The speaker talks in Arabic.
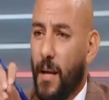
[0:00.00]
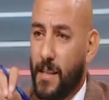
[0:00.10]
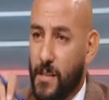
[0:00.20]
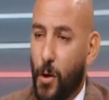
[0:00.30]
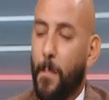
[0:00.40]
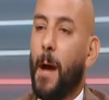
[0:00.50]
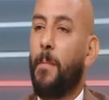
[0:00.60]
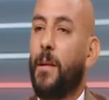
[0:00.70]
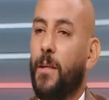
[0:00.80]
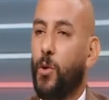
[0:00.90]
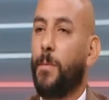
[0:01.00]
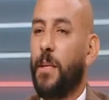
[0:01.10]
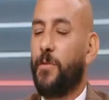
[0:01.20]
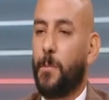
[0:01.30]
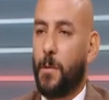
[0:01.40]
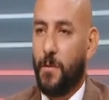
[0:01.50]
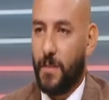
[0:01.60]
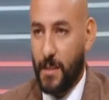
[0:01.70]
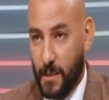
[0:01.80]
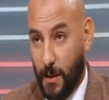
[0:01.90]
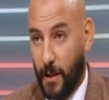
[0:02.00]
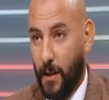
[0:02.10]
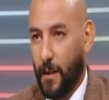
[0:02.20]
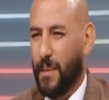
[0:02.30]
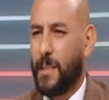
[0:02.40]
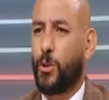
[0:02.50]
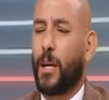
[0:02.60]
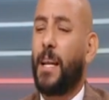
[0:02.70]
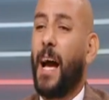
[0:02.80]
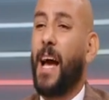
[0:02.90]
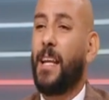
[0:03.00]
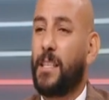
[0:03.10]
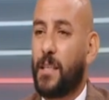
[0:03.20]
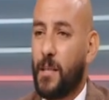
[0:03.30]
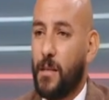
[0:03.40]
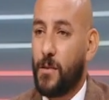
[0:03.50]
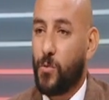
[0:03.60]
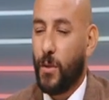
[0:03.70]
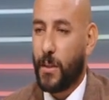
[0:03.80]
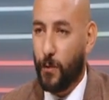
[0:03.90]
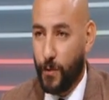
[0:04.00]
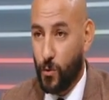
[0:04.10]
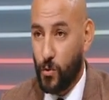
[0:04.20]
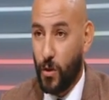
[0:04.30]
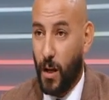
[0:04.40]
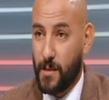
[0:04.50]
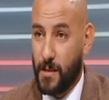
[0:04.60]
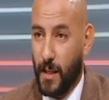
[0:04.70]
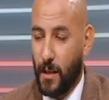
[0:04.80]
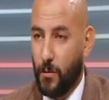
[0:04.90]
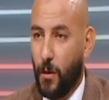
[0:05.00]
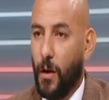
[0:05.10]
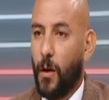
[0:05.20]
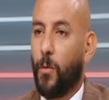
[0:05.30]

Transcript: اتصاب قبل اليوم اللي في يوم دي في نادي الزمالك انت متخيل حاله آه، سوء التوفيق وسوء الحظ اللي عنده